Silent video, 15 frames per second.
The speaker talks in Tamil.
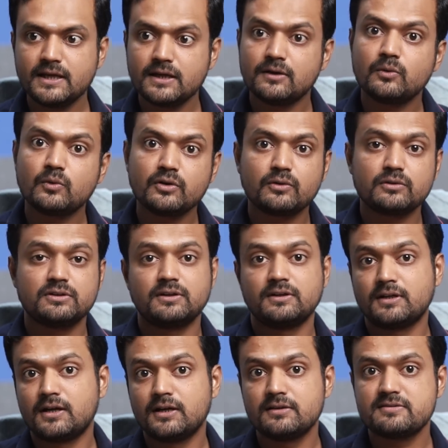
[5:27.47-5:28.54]
நீங்களும்
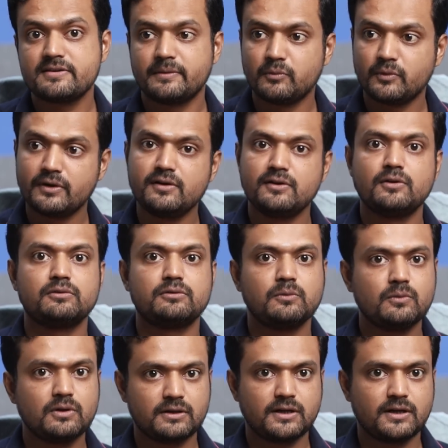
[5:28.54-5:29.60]
இன்னொருத்தருக்கு நல்லது செய்ய முடியும்
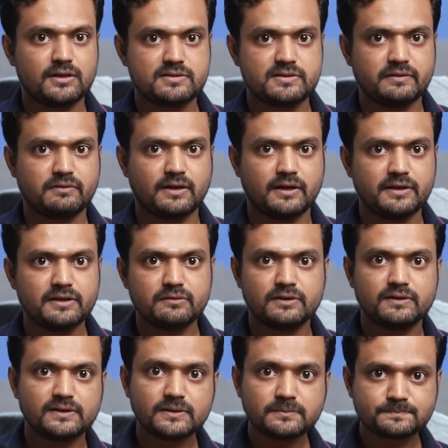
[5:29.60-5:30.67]
இன்னொருத்தரும் உங்களுக்கு நல்லது செய்வாங்க இது
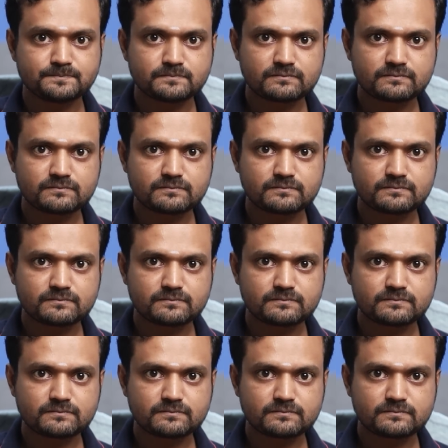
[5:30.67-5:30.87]
வந்து